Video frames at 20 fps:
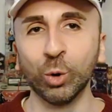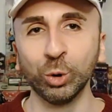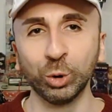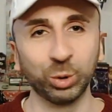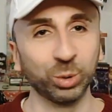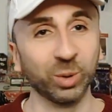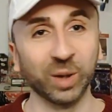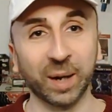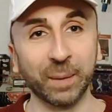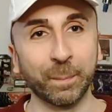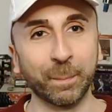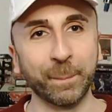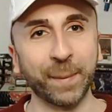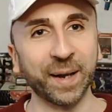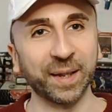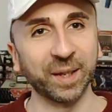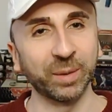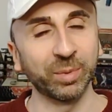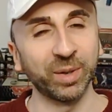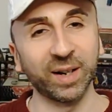molto
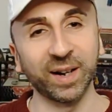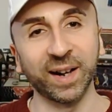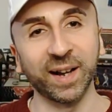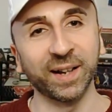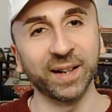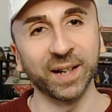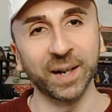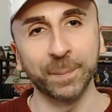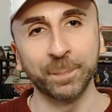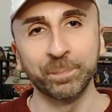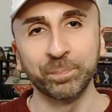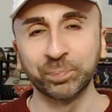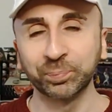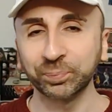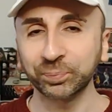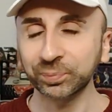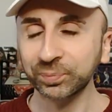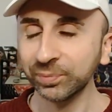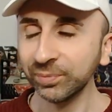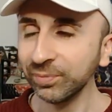campata per aria.
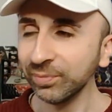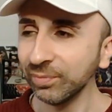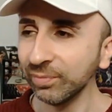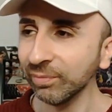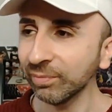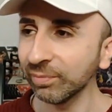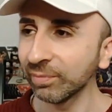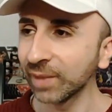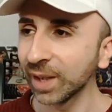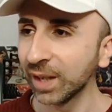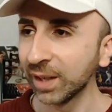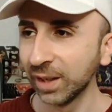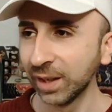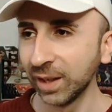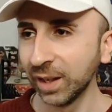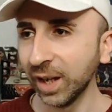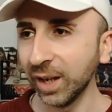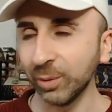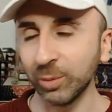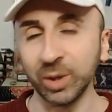
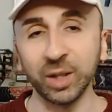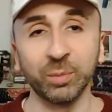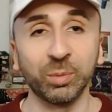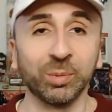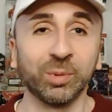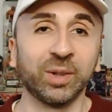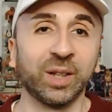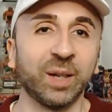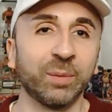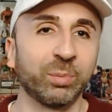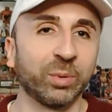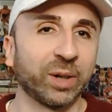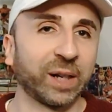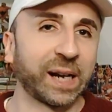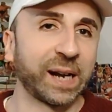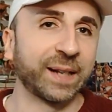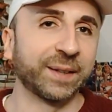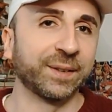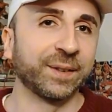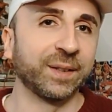E quindi il primo tempo,
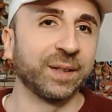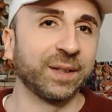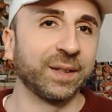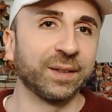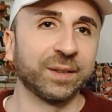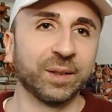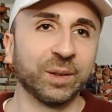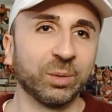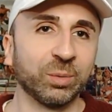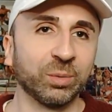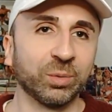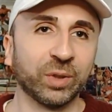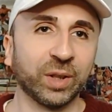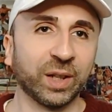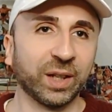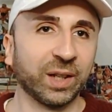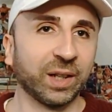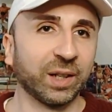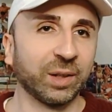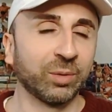ragazzi, si
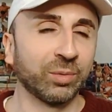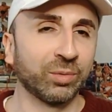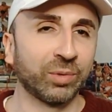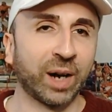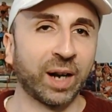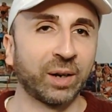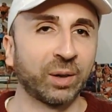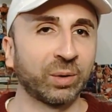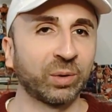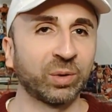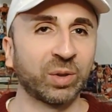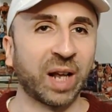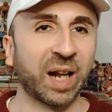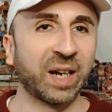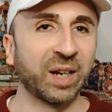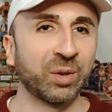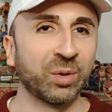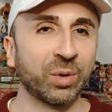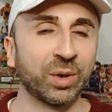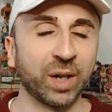chiude in un anno
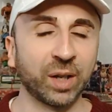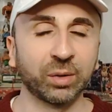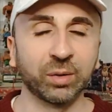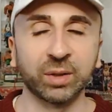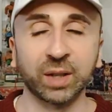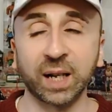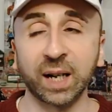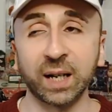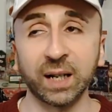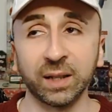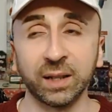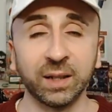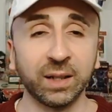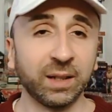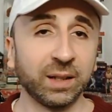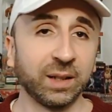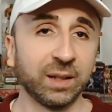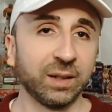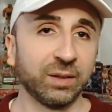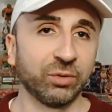tale noia totale.
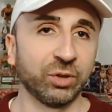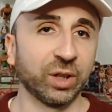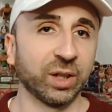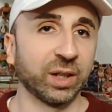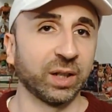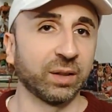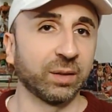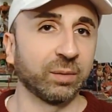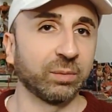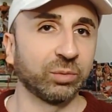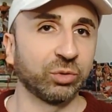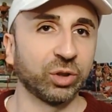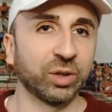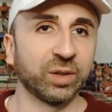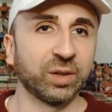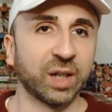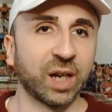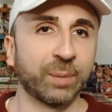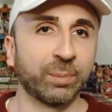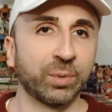Cioè, ci
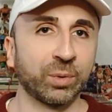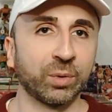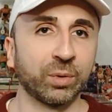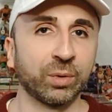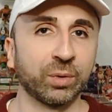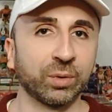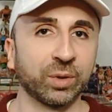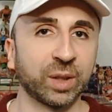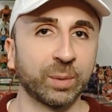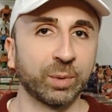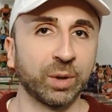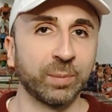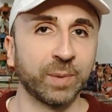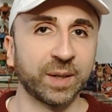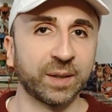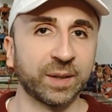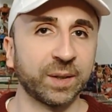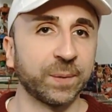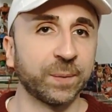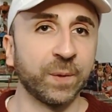siamo, siamo
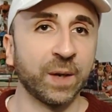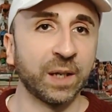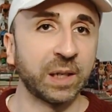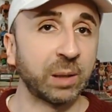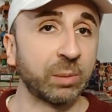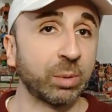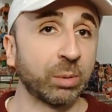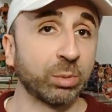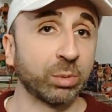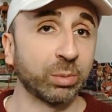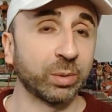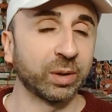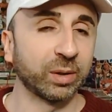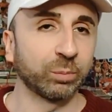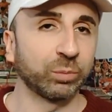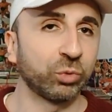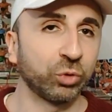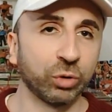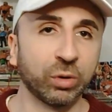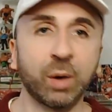rimasti svegli proprio per,
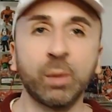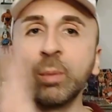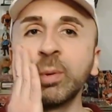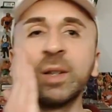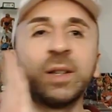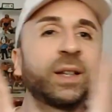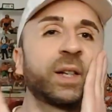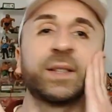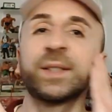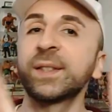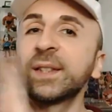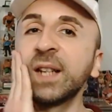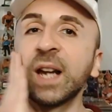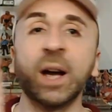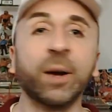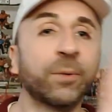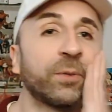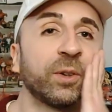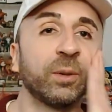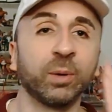ci dovevamo prendere a
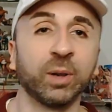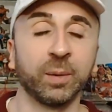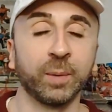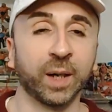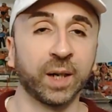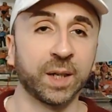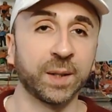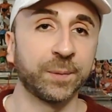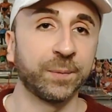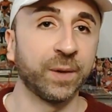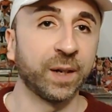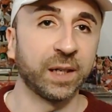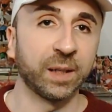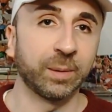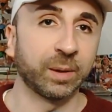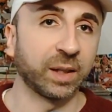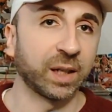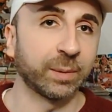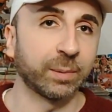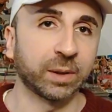schiaffi per rimanere svegli
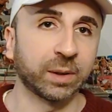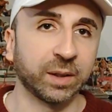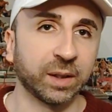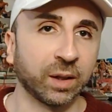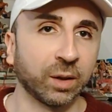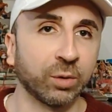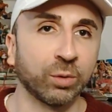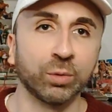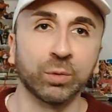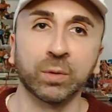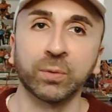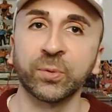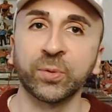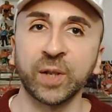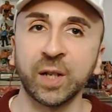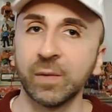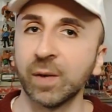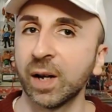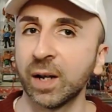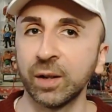perché la partita non
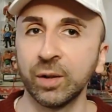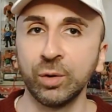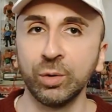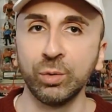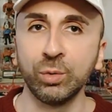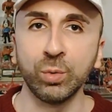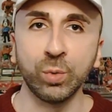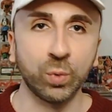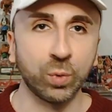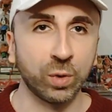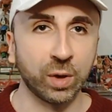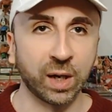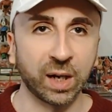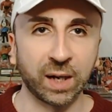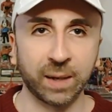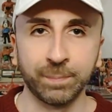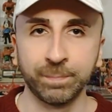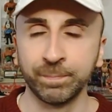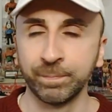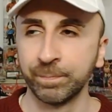offriva
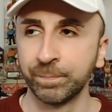nulla,